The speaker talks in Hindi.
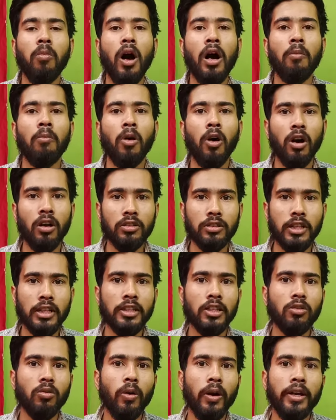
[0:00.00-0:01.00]
बहुत
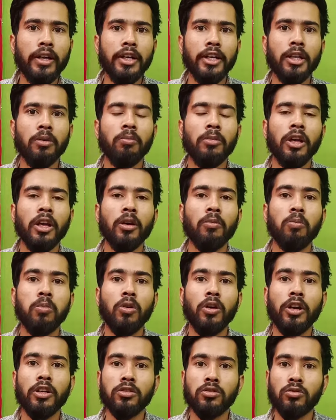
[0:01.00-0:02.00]
ज़्यादा क्वांटिटी में
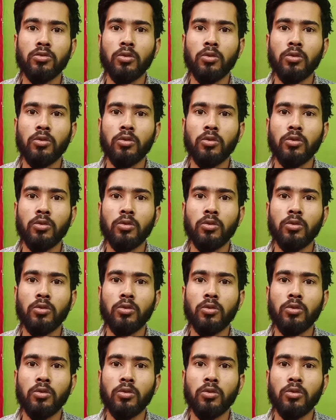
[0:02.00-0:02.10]
प्रोडक्ट्स